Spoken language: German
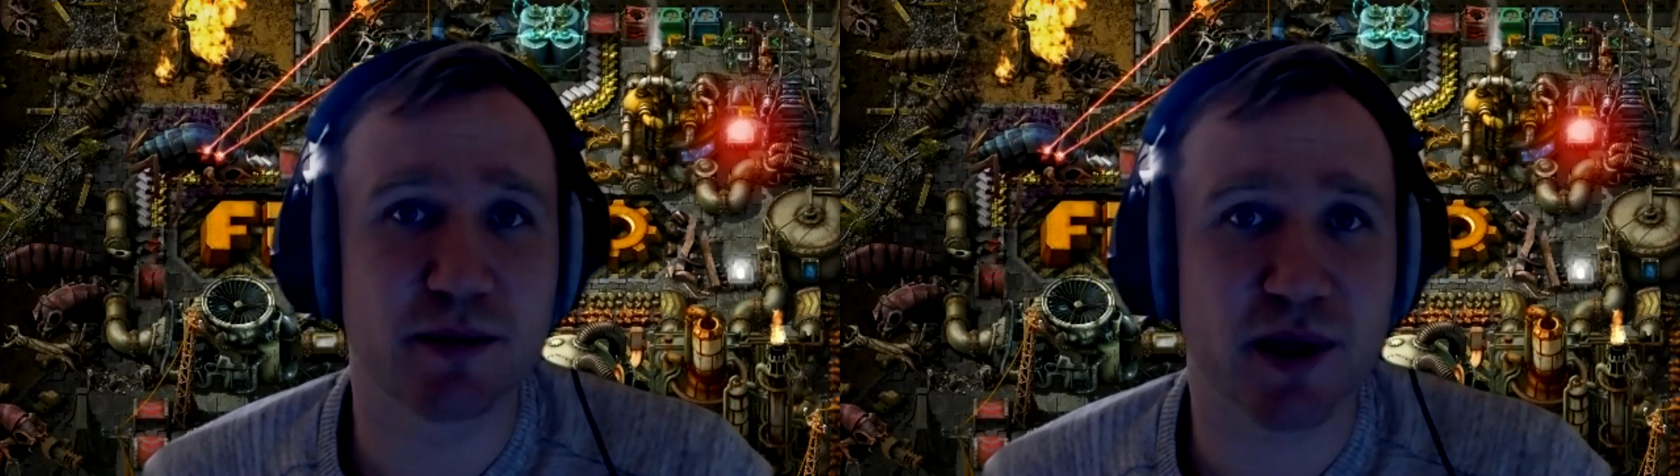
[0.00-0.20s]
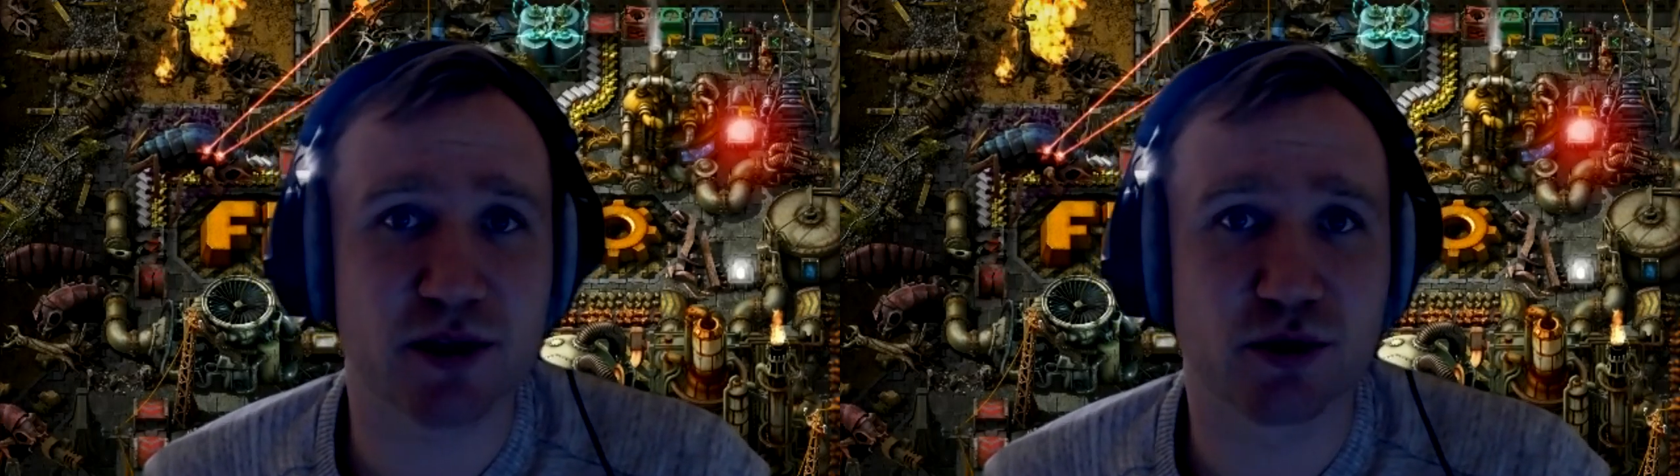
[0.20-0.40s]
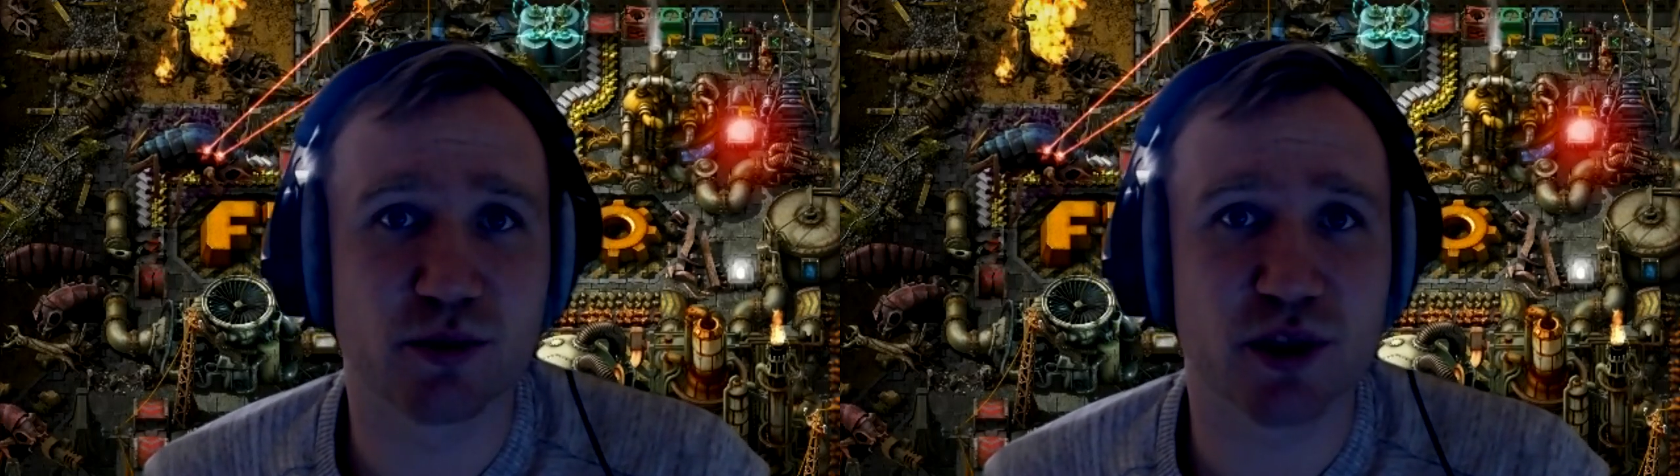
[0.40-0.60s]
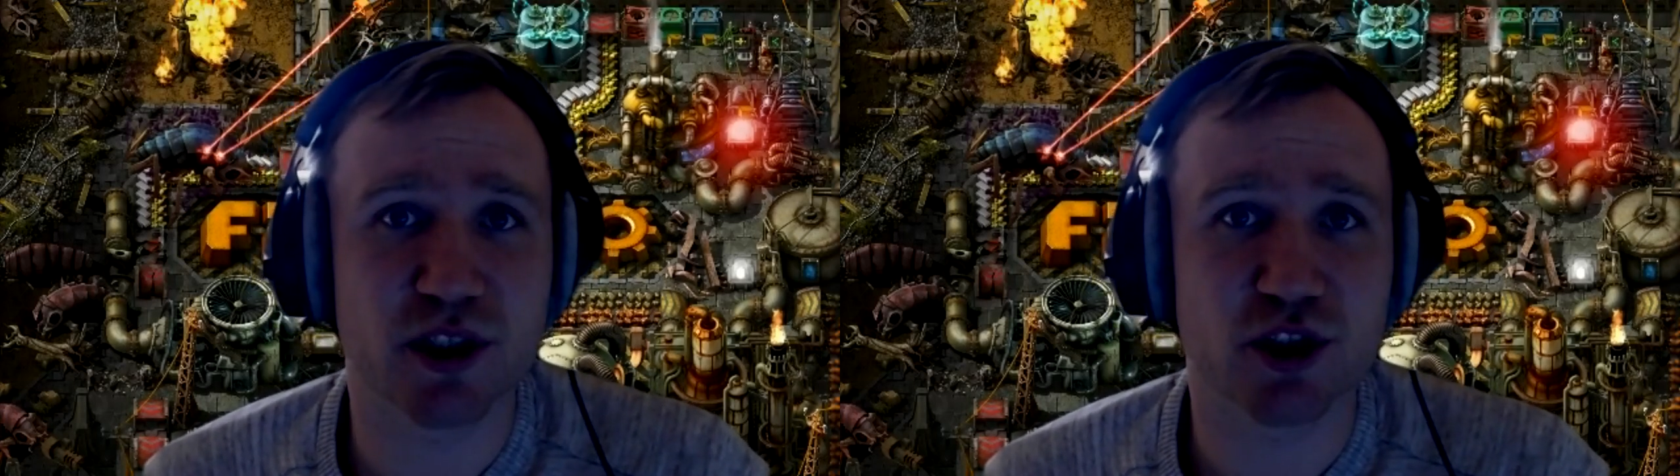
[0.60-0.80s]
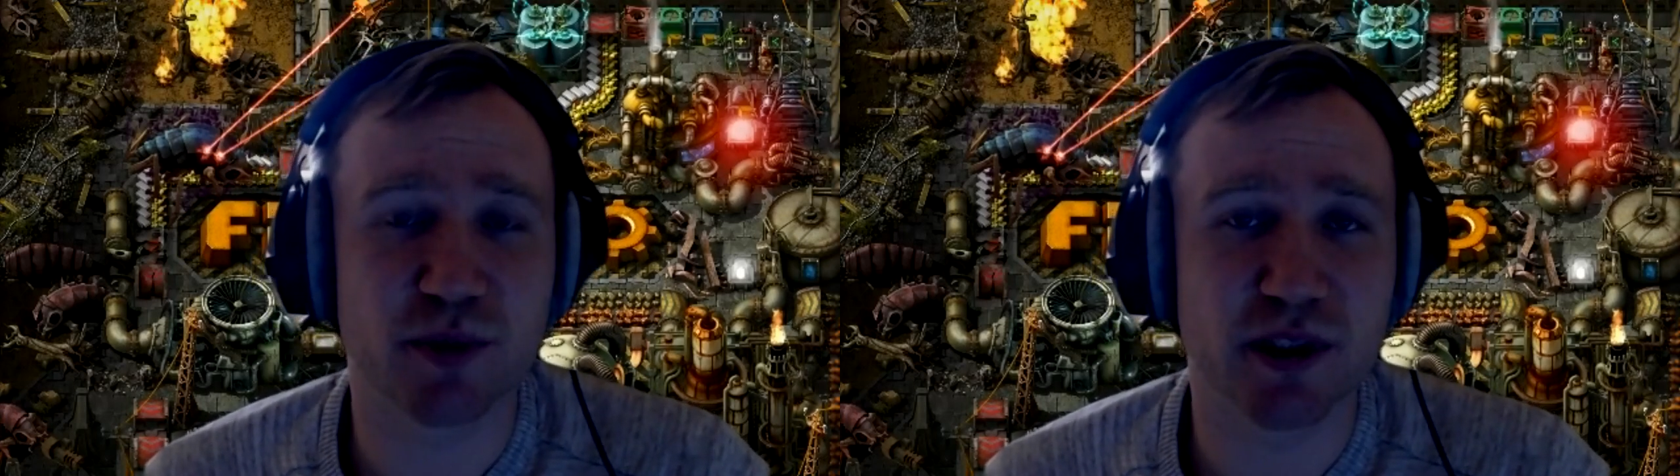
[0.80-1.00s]
Person muss
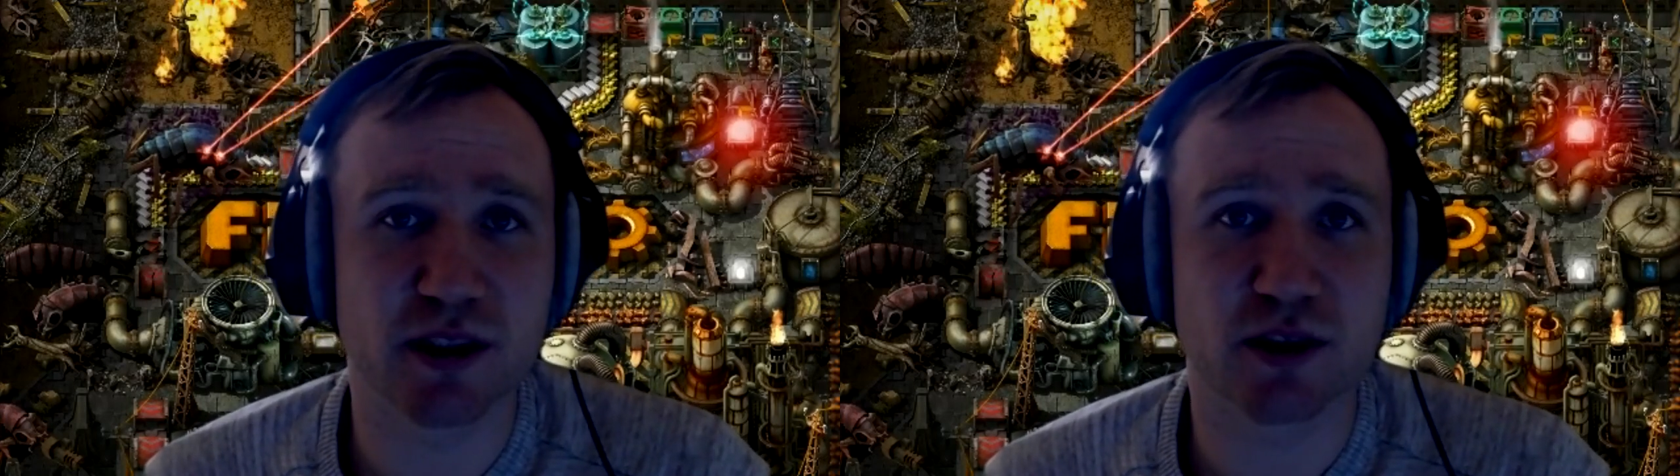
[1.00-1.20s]
das Spiel